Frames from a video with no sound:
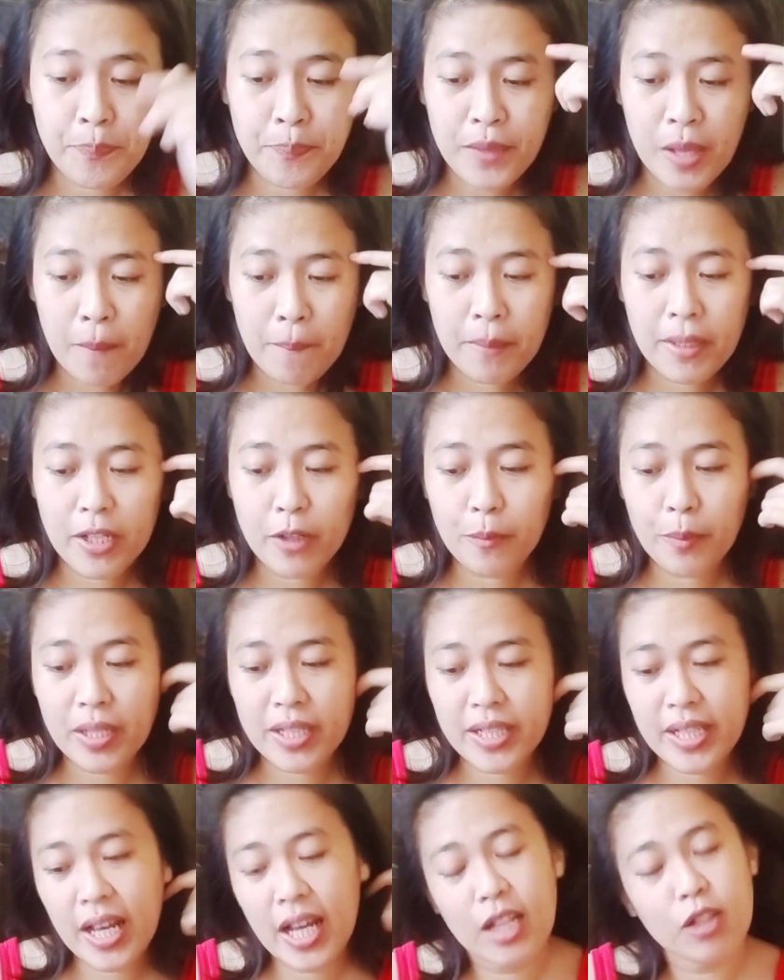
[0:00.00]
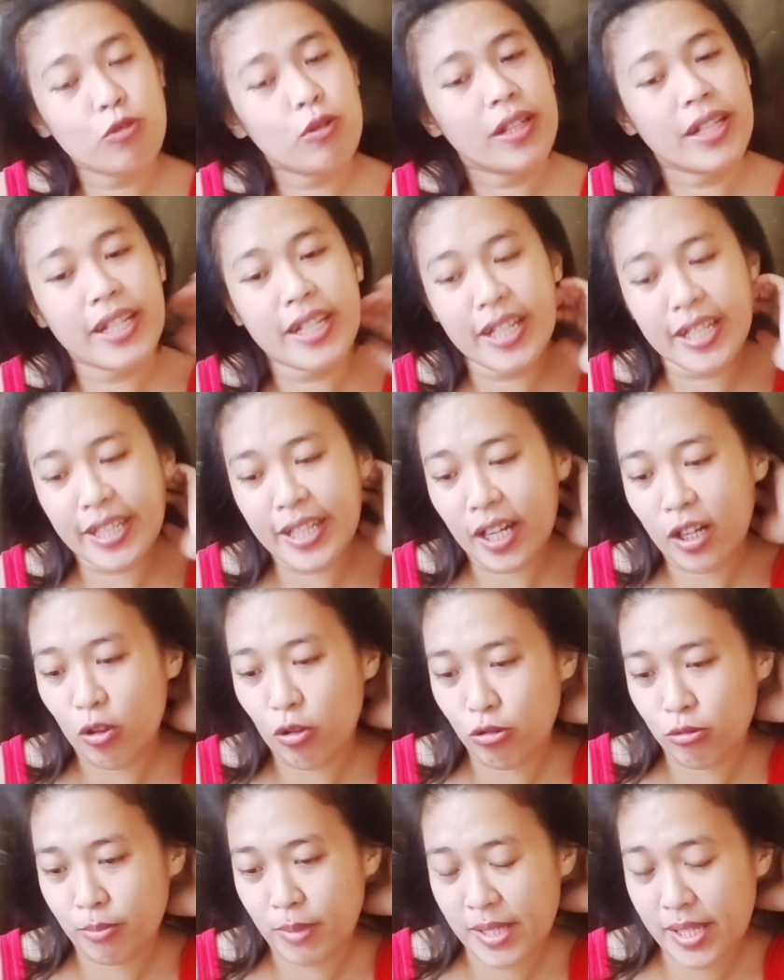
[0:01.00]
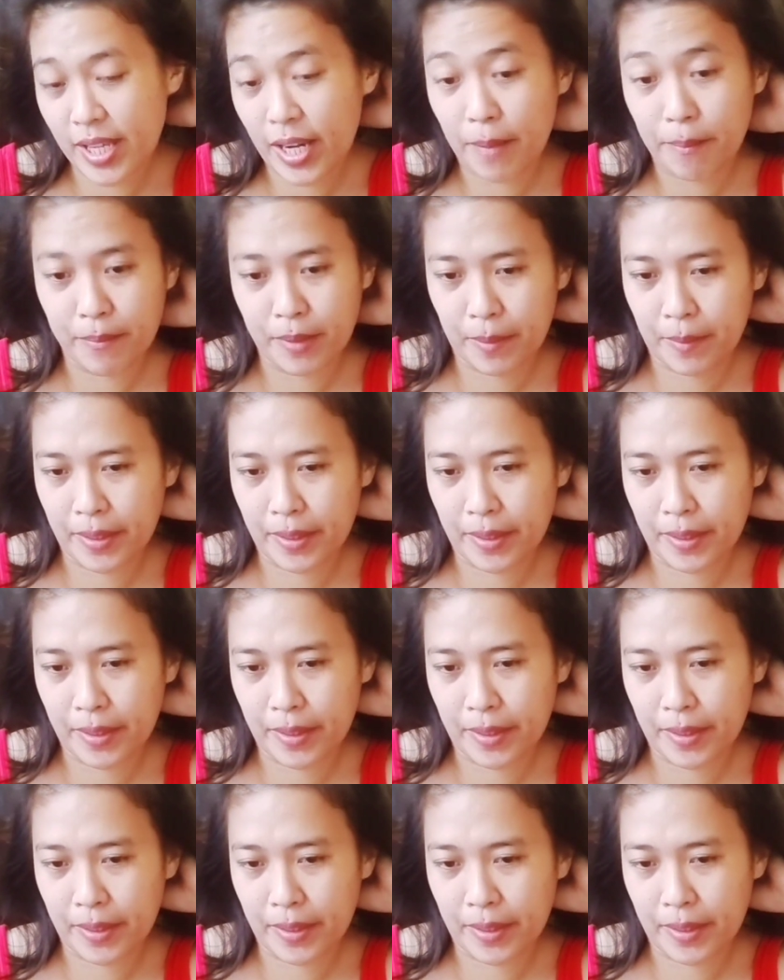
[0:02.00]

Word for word: Pero pag nahaluan na ng Yakult, masarap naman.